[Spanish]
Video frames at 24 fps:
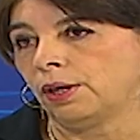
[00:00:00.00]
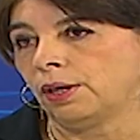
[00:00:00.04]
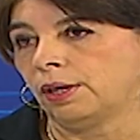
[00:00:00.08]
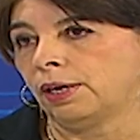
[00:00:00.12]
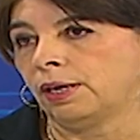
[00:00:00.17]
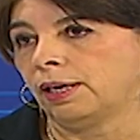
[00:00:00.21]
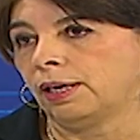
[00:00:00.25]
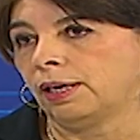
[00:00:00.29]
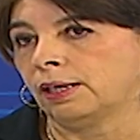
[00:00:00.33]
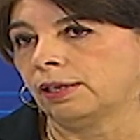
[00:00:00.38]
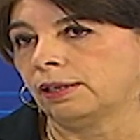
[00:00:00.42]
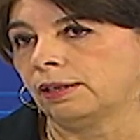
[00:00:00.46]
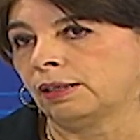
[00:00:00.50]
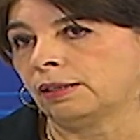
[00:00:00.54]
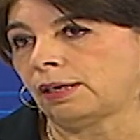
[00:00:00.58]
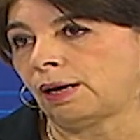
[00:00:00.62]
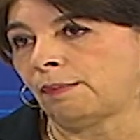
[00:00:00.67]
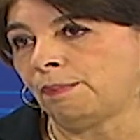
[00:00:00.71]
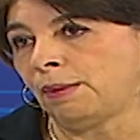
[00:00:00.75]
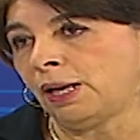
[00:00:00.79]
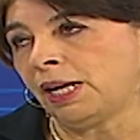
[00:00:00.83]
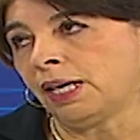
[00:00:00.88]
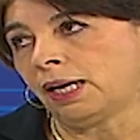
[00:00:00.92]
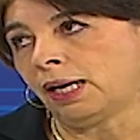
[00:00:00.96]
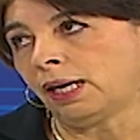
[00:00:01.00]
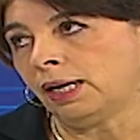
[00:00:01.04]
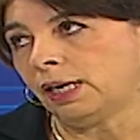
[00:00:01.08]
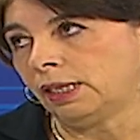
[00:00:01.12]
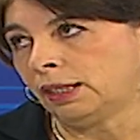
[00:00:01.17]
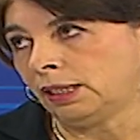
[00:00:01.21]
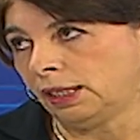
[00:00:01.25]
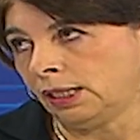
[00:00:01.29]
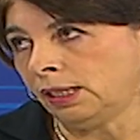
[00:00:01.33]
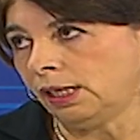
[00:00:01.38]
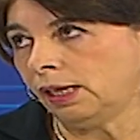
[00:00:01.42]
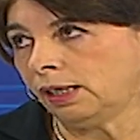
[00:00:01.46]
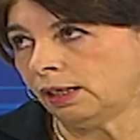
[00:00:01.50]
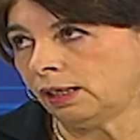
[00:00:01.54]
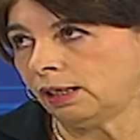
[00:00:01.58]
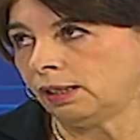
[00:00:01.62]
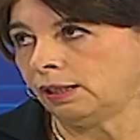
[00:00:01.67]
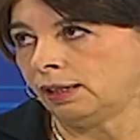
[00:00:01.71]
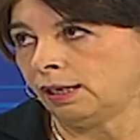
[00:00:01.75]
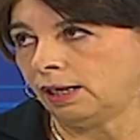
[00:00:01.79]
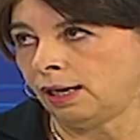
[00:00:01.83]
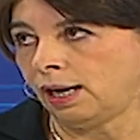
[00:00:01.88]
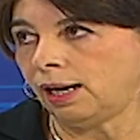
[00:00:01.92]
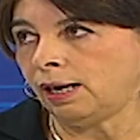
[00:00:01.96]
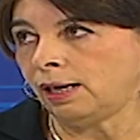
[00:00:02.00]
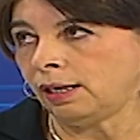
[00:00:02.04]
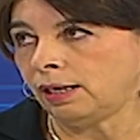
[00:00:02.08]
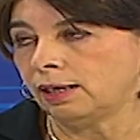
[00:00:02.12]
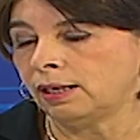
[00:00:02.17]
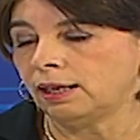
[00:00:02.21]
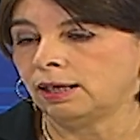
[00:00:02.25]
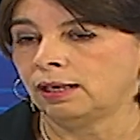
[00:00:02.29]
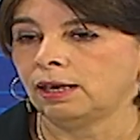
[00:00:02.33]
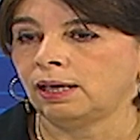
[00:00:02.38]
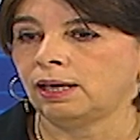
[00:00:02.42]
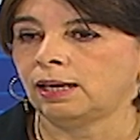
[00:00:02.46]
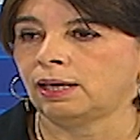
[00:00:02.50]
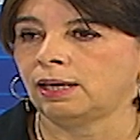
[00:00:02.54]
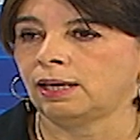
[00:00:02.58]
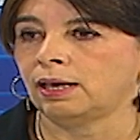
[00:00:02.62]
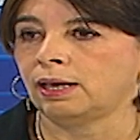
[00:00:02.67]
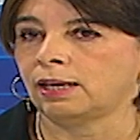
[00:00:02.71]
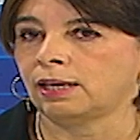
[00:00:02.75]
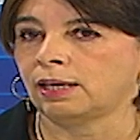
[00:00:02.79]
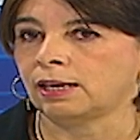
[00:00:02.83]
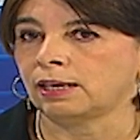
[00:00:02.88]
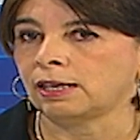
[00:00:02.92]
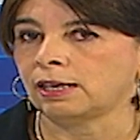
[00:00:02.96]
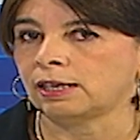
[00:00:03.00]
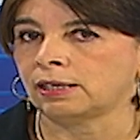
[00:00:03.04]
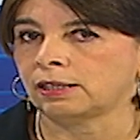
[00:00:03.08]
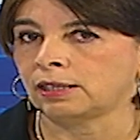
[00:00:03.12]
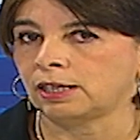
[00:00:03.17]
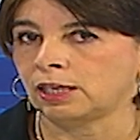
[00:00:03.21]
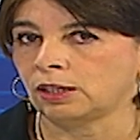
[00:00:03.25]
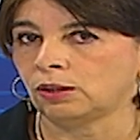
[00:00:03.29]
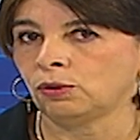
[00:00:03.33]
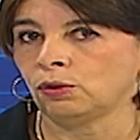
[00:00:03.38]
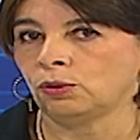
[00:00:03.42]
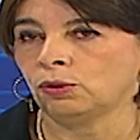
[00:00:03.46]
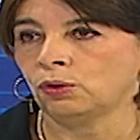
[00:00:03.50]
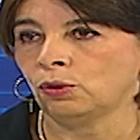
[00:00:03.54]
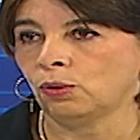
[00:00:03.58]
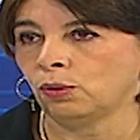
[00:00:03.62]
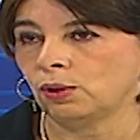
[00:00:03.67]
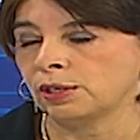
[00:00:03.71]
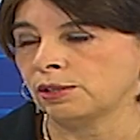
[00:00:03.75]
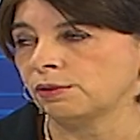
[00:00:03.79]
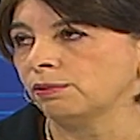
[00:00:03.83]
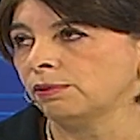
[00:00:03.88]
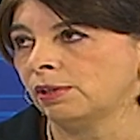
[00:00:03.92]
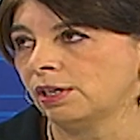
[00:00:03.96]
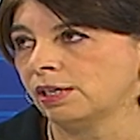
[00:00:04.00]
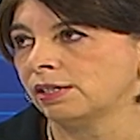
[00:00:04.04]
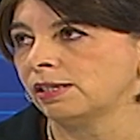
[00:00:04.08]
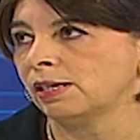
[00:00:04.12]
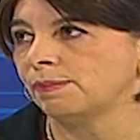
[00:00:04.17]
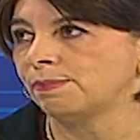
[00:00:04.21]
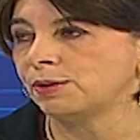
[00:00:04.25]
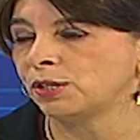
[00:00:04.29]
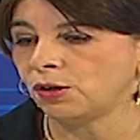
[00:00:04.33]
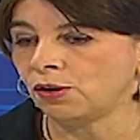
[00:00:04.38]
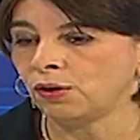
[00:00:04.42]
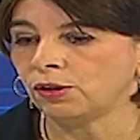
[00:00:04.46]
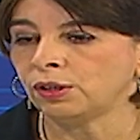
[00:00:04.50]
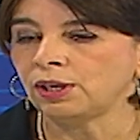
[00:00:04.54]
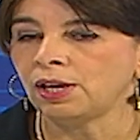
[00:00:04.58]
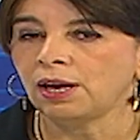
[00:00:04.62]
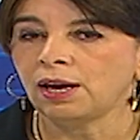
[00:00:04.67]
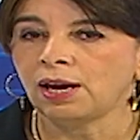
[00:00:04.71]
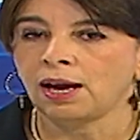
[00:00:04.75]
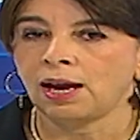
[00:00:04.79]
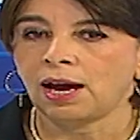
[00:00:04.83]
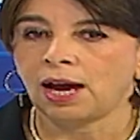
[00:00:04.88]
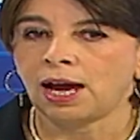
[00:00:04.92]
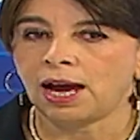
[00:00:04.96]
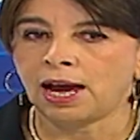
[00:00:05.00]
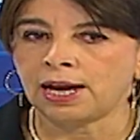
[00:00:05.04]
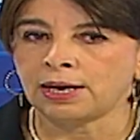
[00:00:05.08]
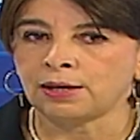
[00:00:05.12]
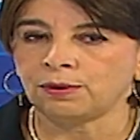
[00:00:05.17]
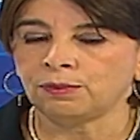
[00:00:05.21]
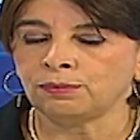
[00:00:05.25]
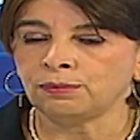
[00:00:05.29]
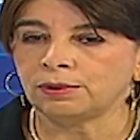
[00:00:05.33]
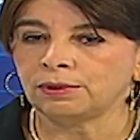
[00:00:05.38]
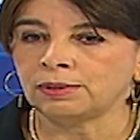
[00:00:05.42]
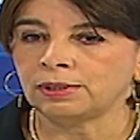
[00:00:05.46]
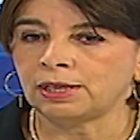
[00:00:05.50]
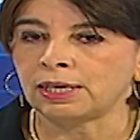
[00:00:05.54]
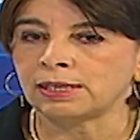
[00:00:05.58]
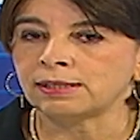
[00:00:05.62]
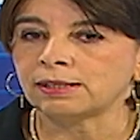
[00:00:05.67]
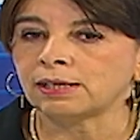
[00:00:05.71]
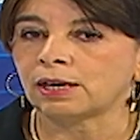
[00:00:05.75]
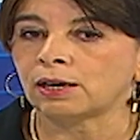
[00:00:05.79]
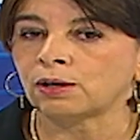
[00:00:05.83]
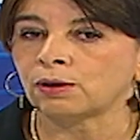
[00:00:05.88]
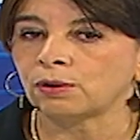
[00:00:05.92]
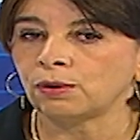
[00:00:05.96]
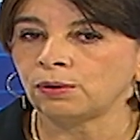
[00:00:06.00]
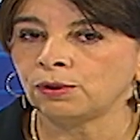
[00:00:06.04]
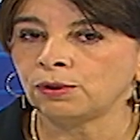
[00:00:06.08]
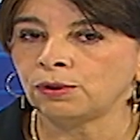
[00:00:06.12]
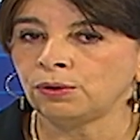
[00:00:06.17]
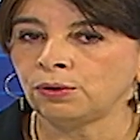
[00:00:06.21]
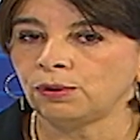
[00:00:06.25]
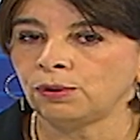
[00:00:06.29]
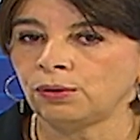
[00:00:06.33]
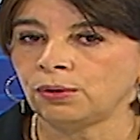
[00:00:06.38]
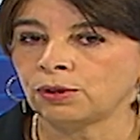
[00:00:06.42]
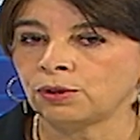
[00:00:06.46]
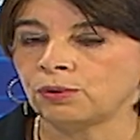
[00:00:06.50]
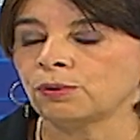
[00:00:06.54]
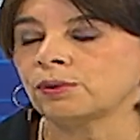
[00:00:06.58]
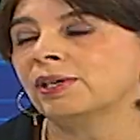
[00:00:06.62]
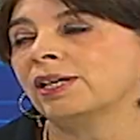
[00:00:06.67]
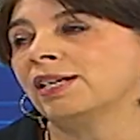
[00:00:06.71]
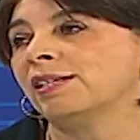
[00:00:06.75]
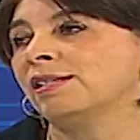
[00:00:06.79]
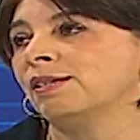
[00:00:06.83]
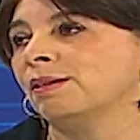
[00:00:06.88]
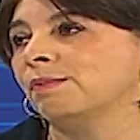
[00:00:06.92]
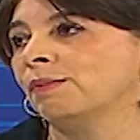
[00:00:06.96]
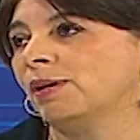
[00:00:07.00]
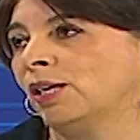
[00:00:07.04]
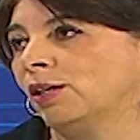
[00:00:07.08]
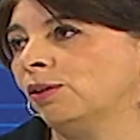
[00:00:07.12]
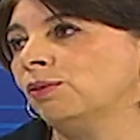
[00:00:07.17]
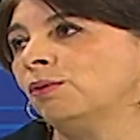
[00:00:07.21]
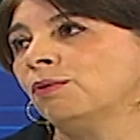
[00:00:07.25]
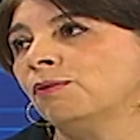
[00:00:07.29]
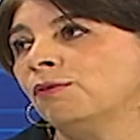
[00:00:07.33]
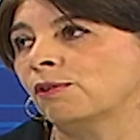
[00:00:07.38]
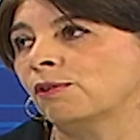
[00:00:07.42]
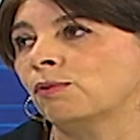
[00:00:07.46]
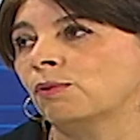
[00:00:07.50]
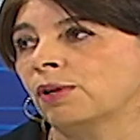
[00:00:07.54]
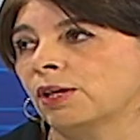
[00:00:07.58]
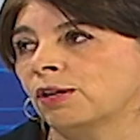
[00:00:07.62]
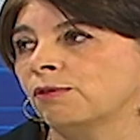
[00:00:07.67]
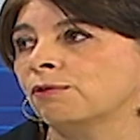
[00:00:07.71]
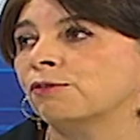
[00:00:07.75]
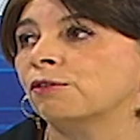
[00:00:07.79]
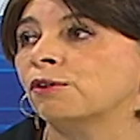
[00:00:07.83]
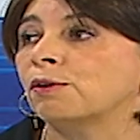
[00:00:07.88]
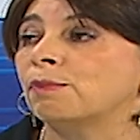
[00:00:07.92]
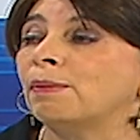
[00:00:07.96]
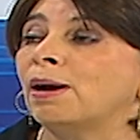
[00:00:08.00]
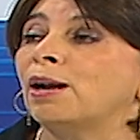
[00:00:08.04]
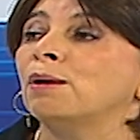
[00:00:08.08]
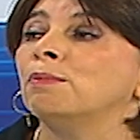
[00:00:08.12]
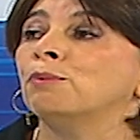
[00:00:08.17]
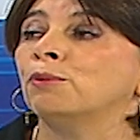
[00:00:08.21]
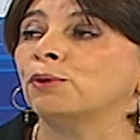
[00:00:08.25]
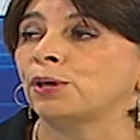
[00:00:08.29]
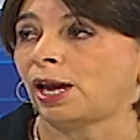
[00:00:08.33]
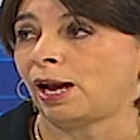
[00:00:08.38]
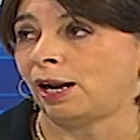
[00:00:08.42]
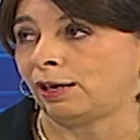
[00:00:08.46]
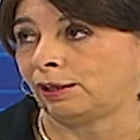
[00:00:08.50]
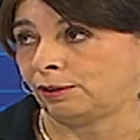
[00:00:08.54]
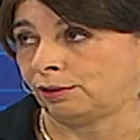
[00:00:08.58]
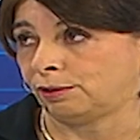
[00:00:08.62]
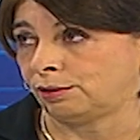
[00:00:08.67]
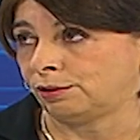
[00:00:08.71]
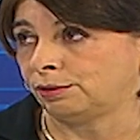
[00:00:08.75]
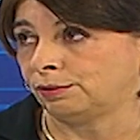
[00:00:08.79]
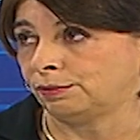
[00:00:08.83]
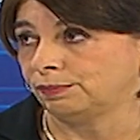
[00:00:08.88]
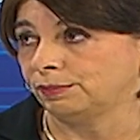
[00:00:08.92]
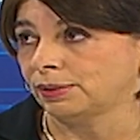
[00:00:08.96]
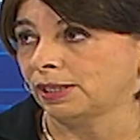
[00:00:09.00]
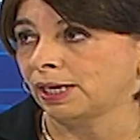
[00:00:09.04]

en América Latina en general, eh, y Quito no es una excepción, hay un desarrollo y un crecimiento informal muy alto.